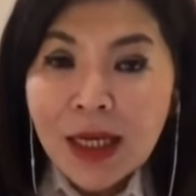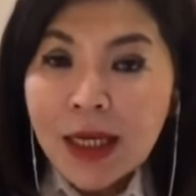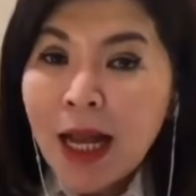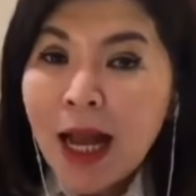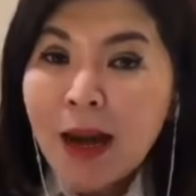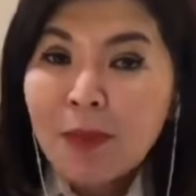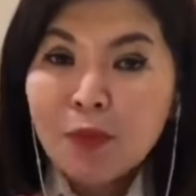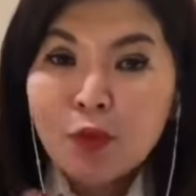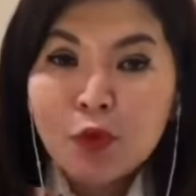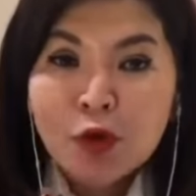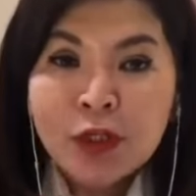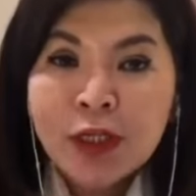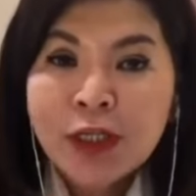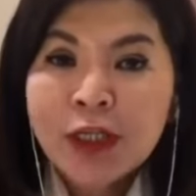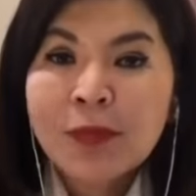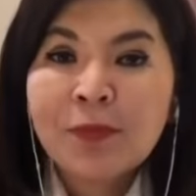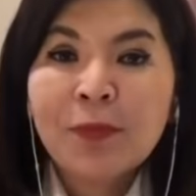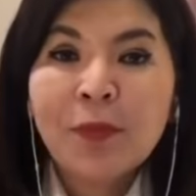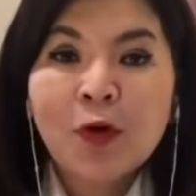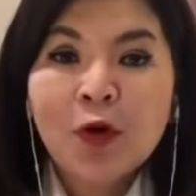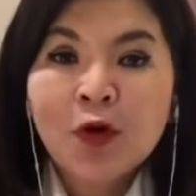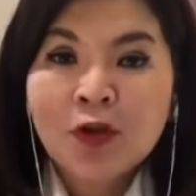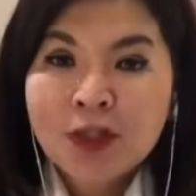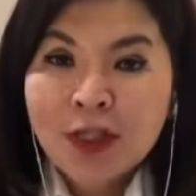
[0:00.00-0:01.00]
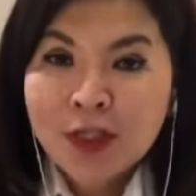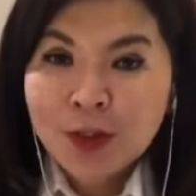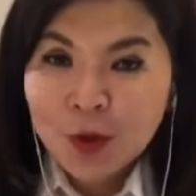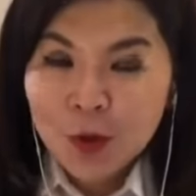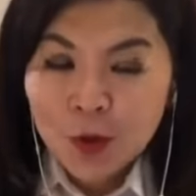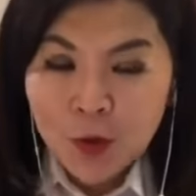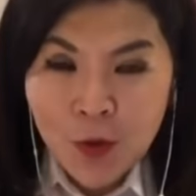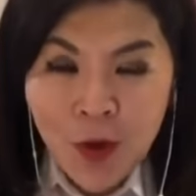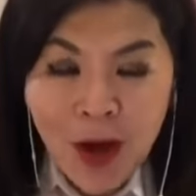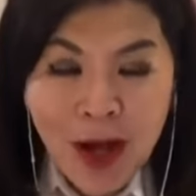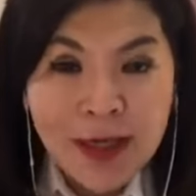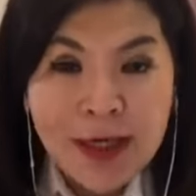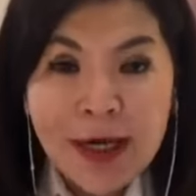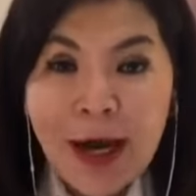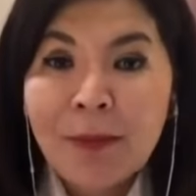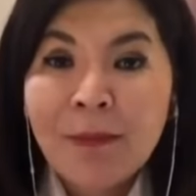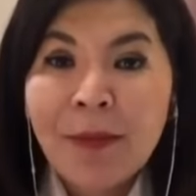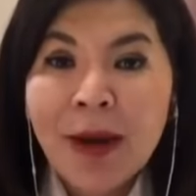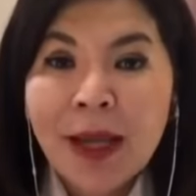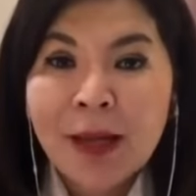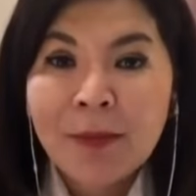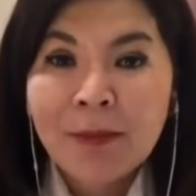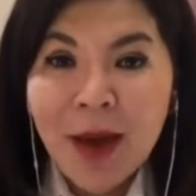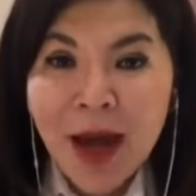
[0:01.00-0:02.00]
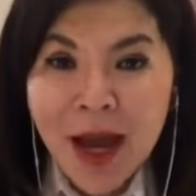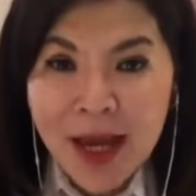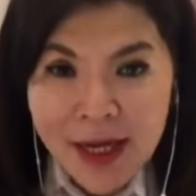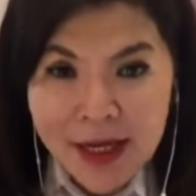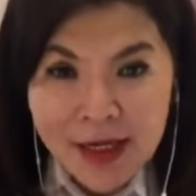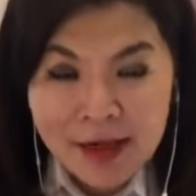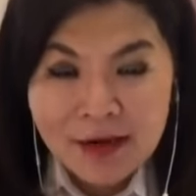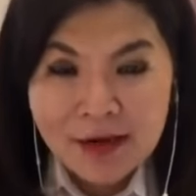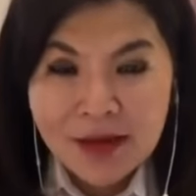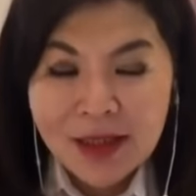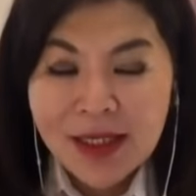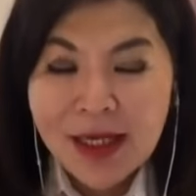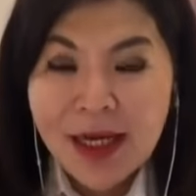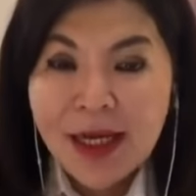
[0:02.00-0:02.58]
kamu ini diproses Tuhan tidak main-main.